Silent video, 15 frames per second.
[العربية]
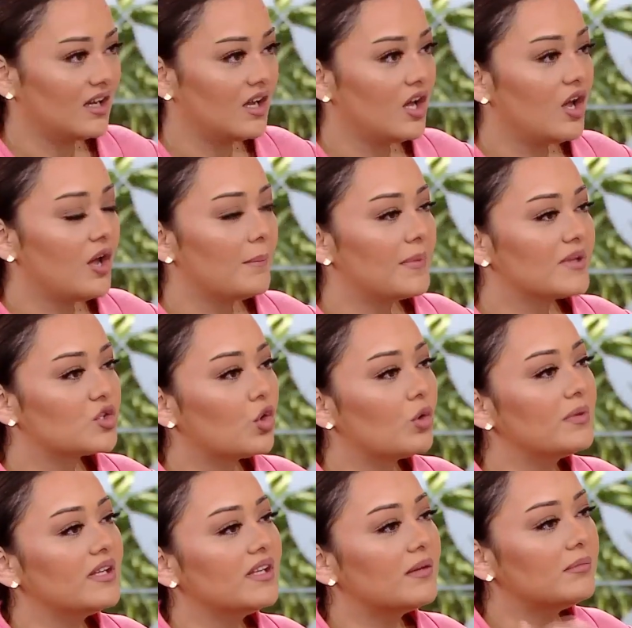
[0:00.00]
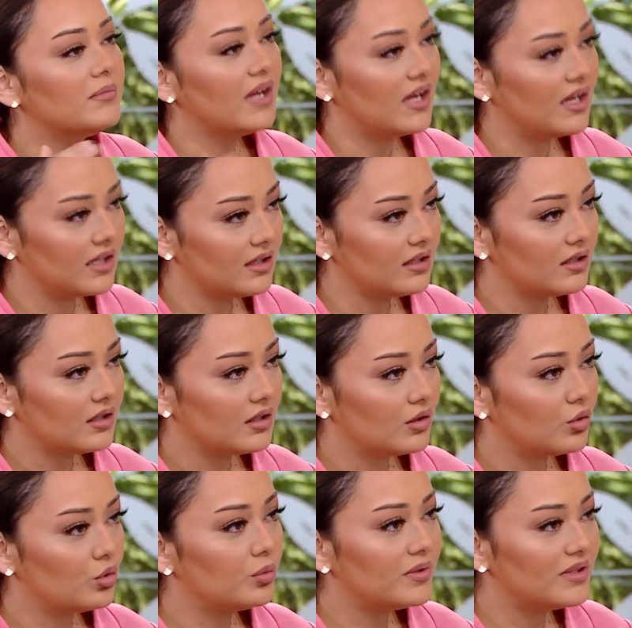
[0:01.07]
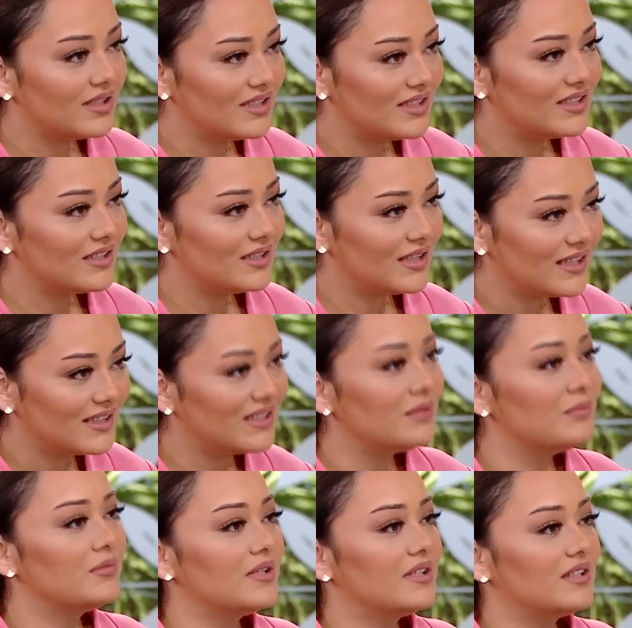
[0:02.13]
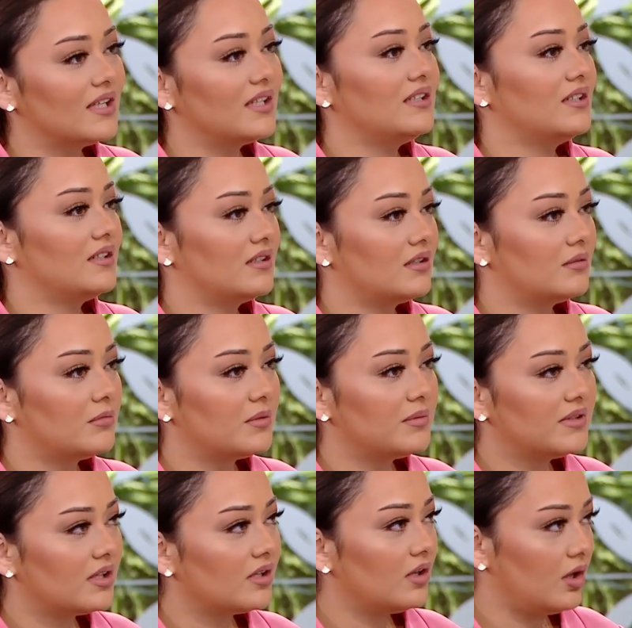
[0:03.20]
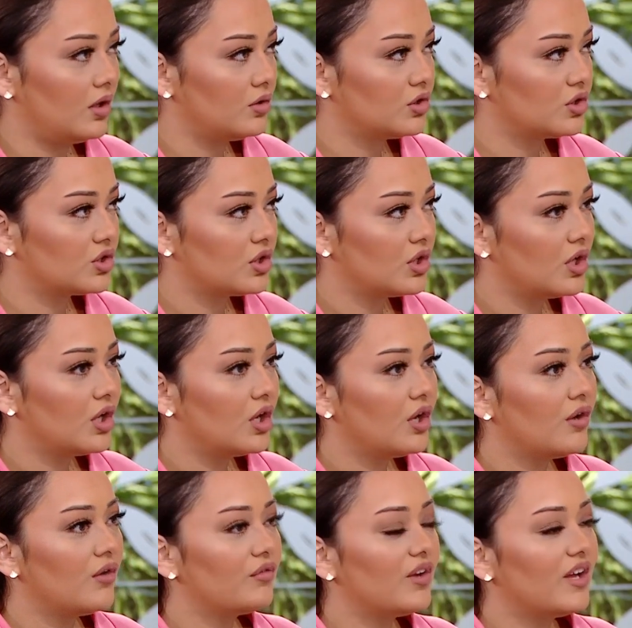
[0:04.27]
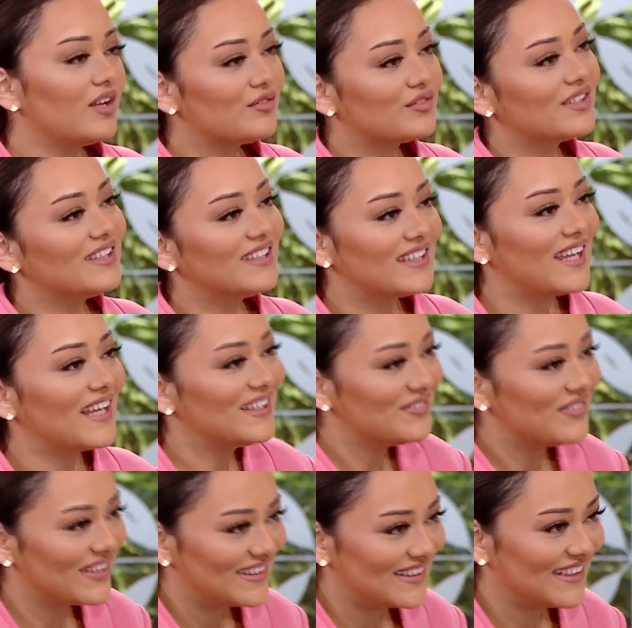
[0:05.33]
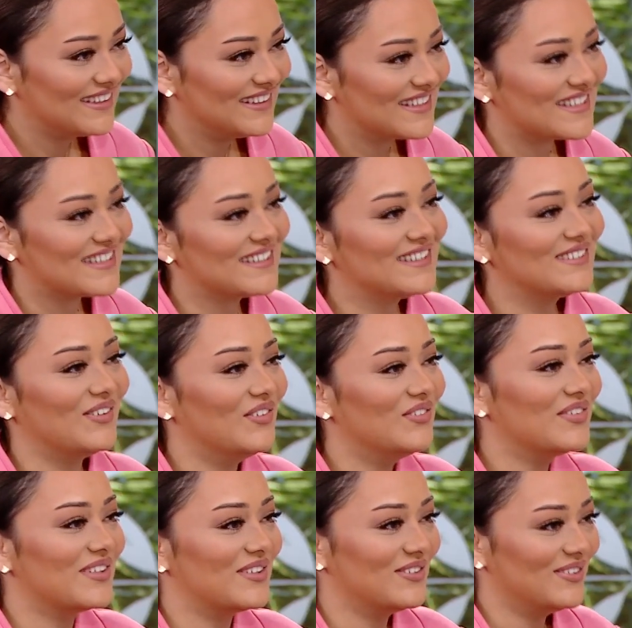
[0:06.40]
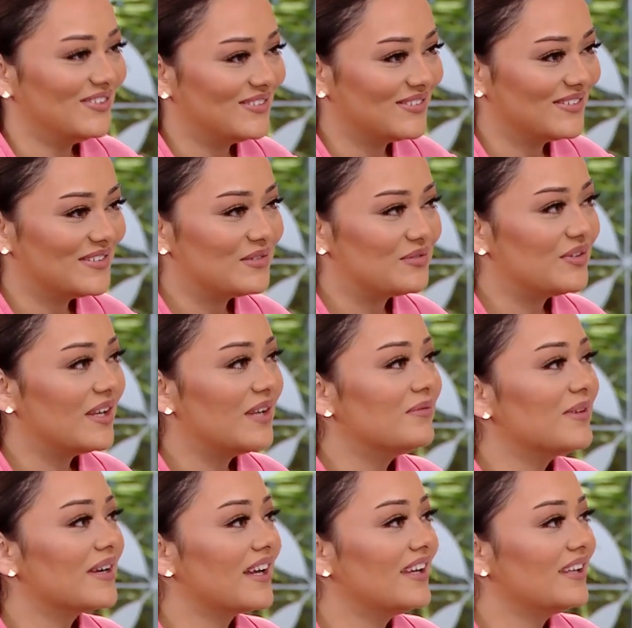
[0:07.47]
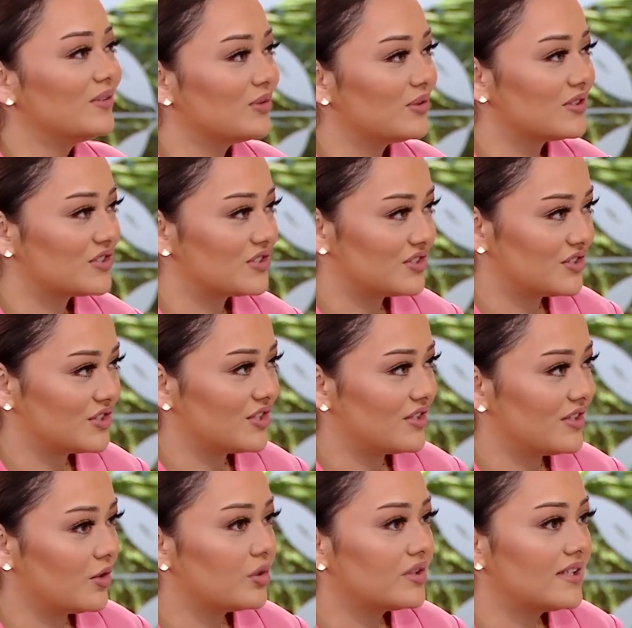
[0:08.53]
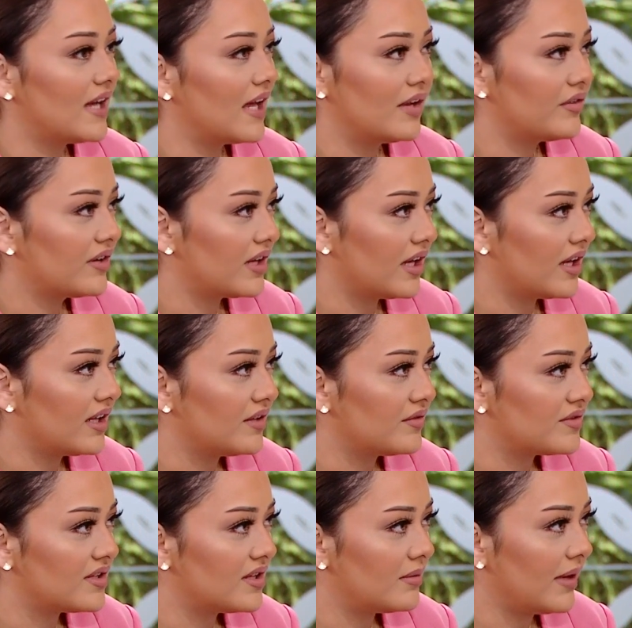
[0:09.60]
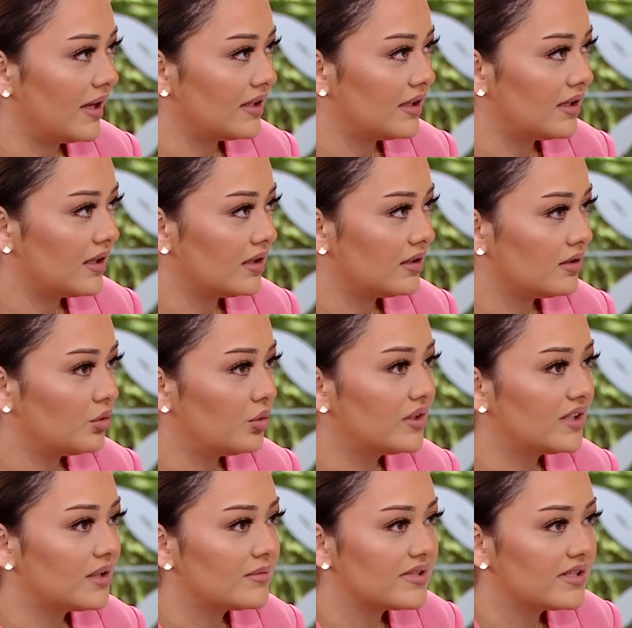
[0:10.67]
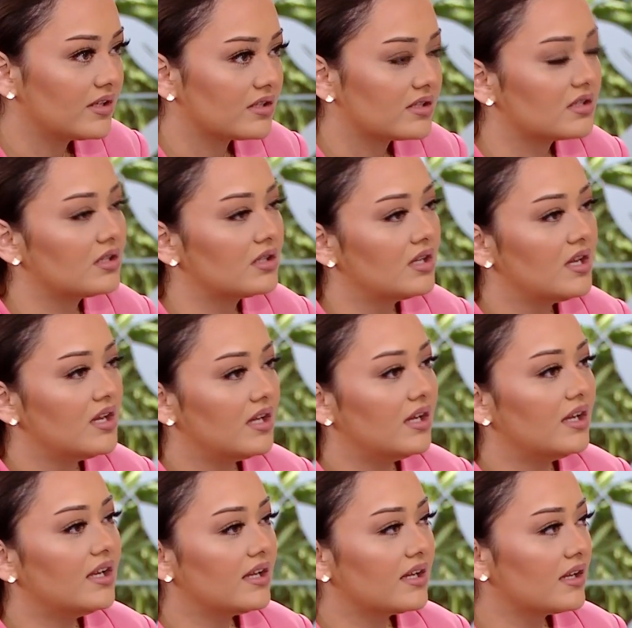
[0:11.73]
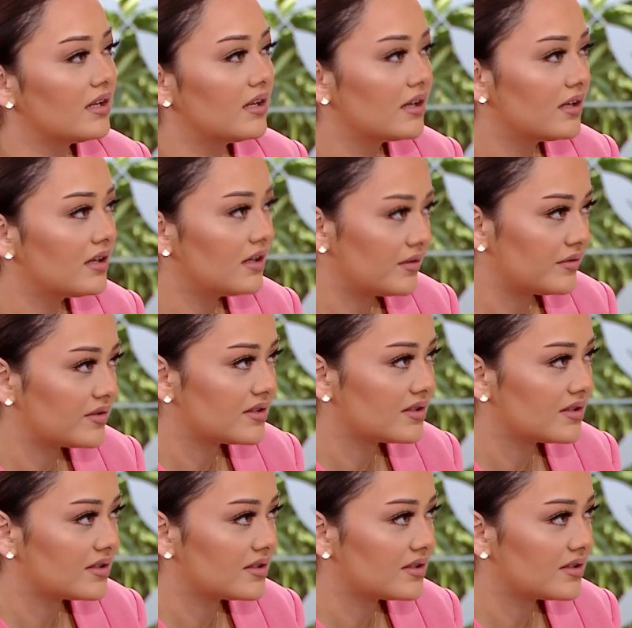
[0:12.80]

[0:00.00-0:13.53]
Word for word: صحيح. بس هو بينمي حاجه وبيكتم الثانيه ما بيطلعهاش فانا فضلت كاتمه الثانيه سنين عمري كله فلما جالي دور الشرير ودي على فكره حاجه نفسيه بحته يعني هو التمثيل اصلا علاج للنفس